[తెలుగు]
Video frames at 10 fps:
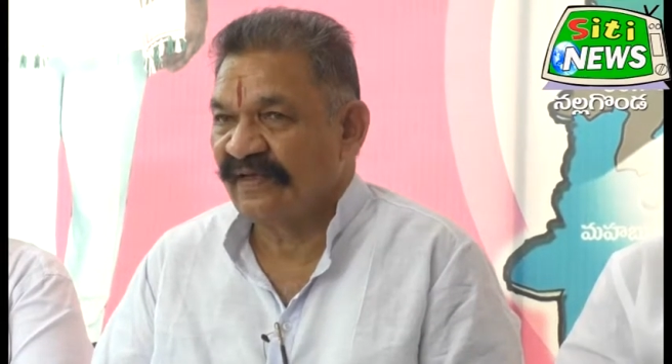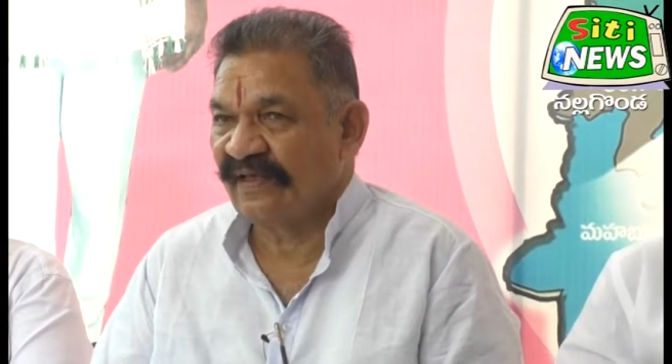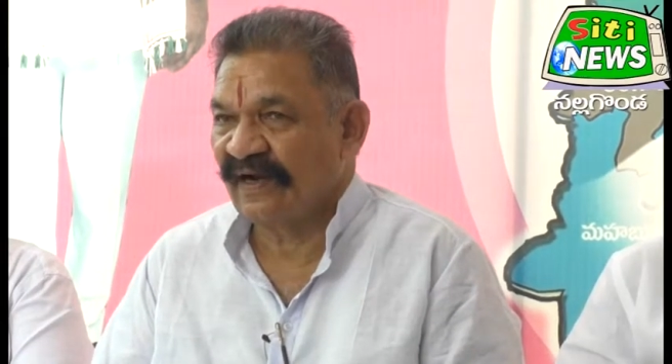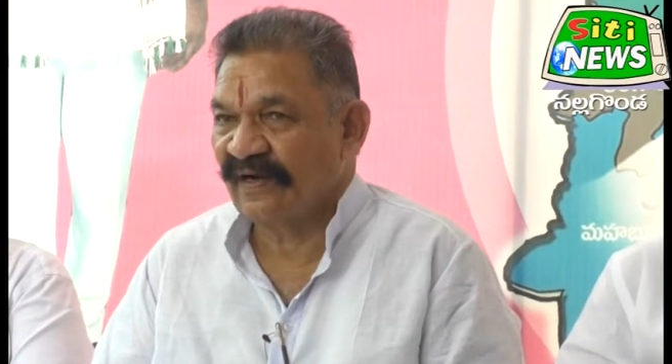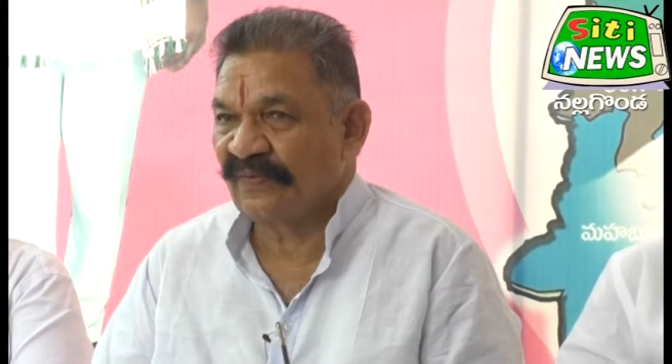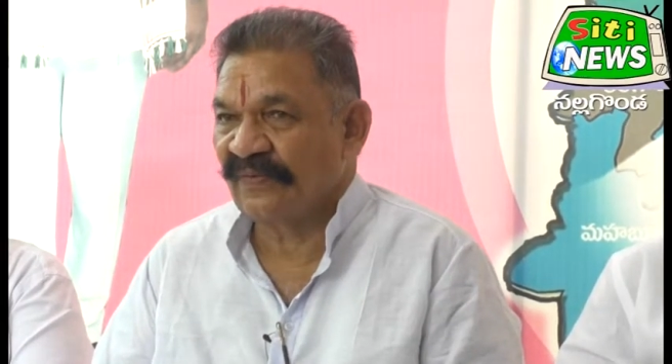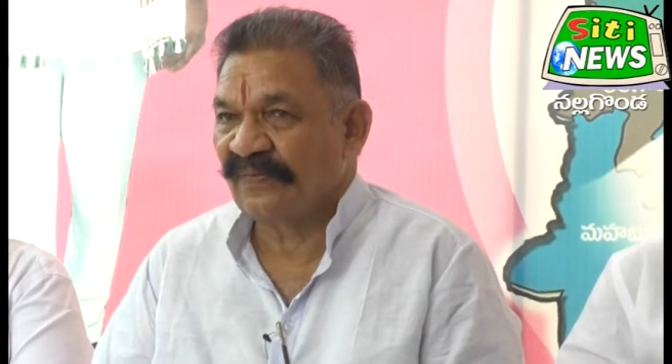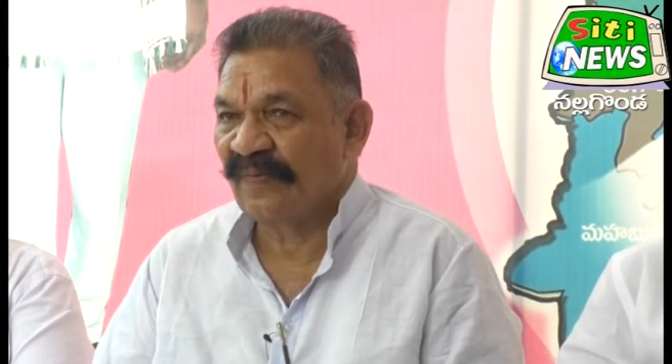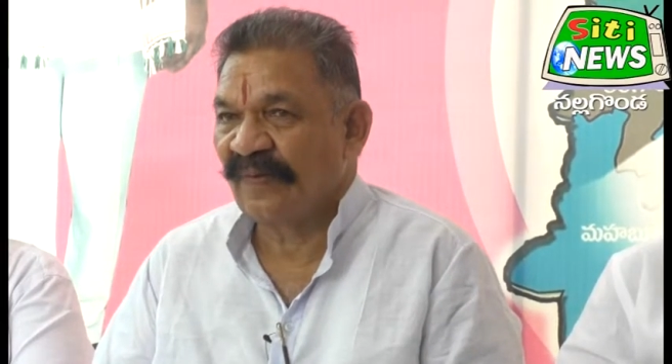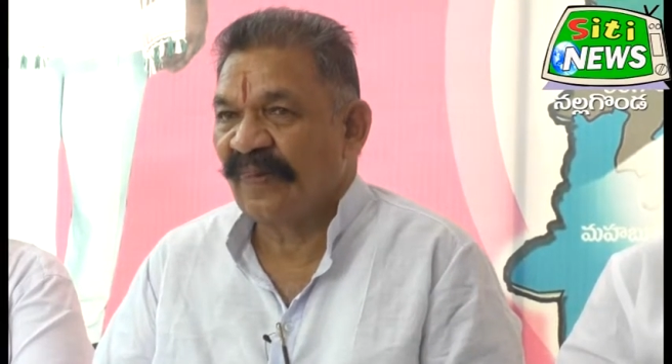ఈనాడు
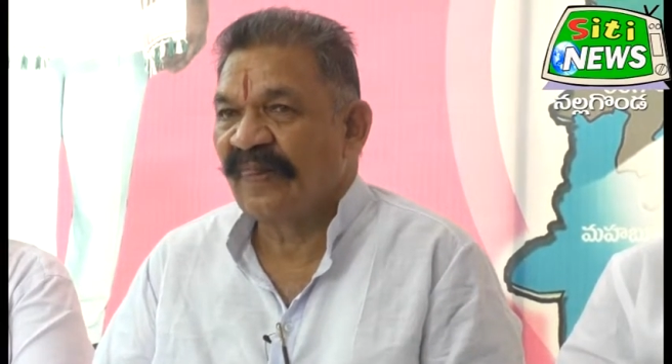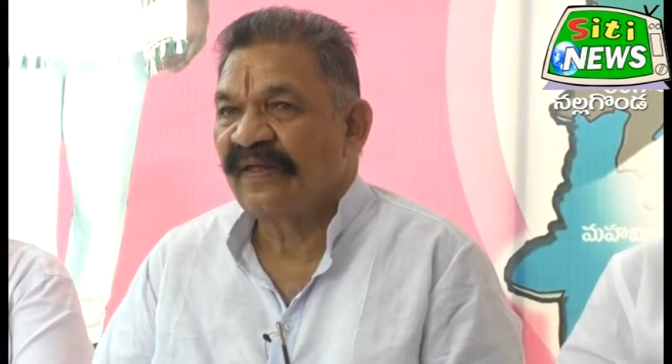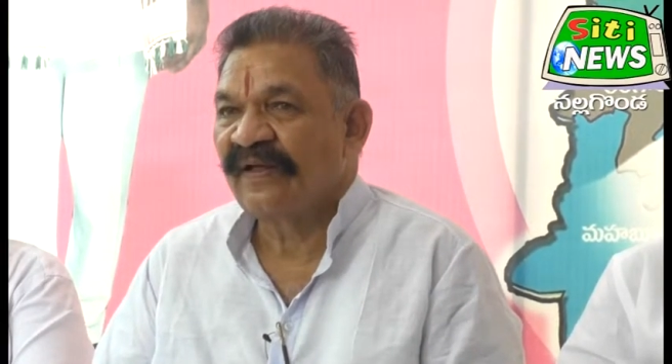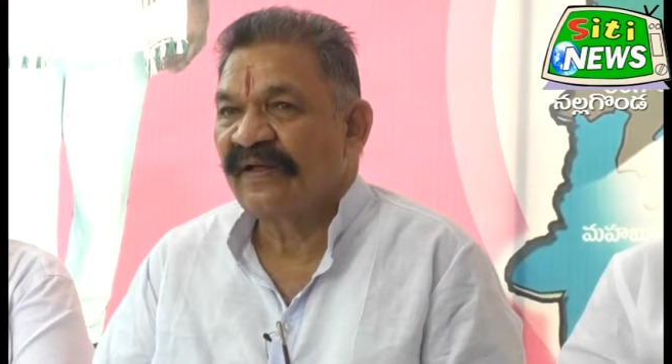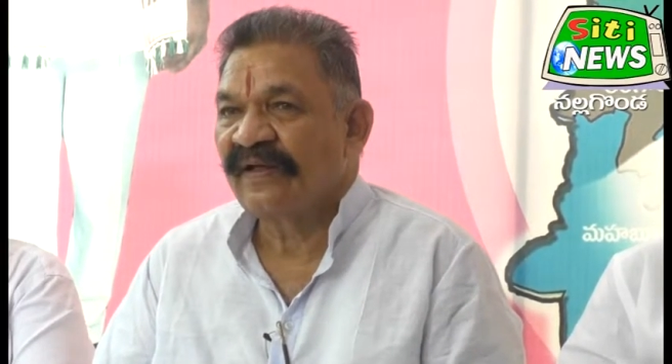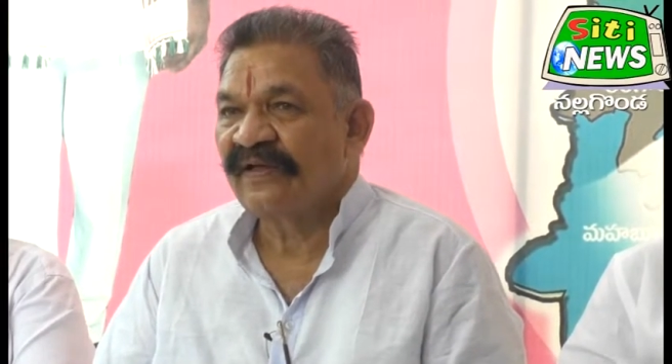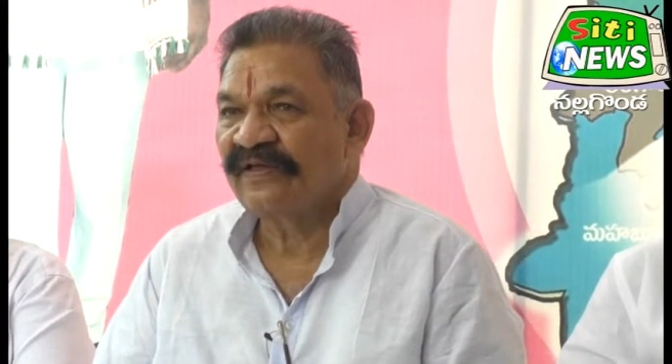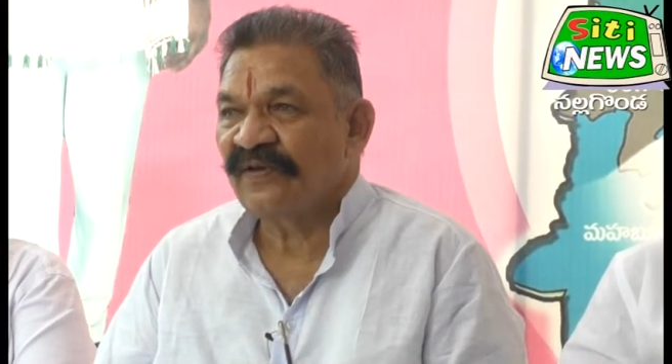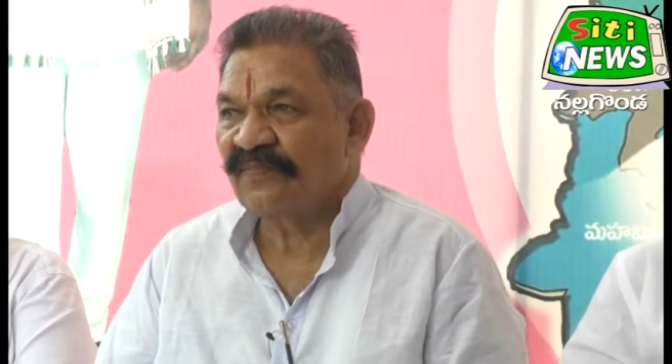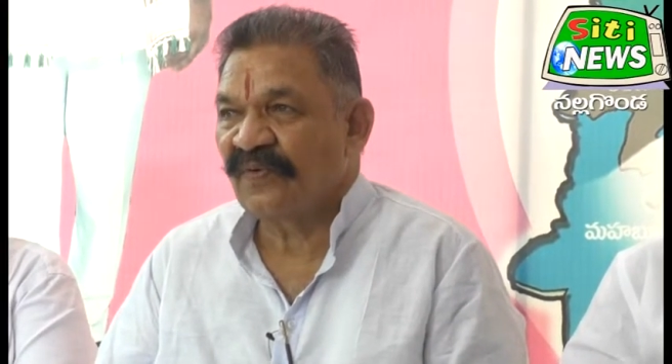
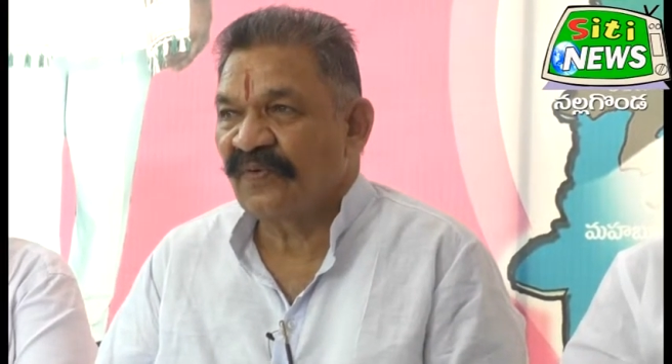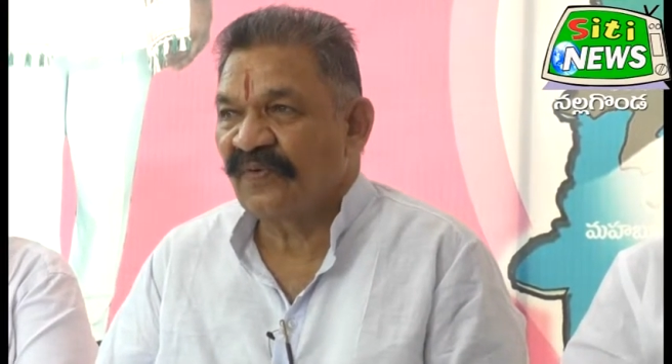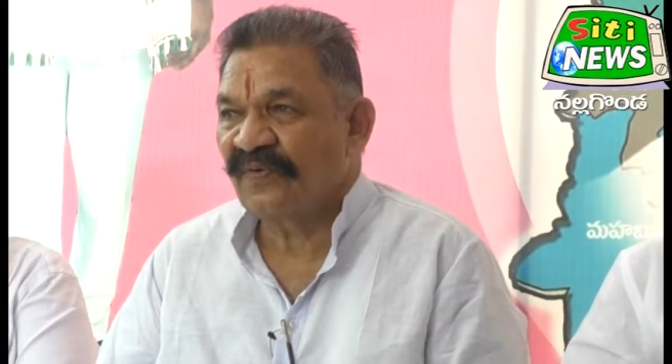ఎప్పుడూ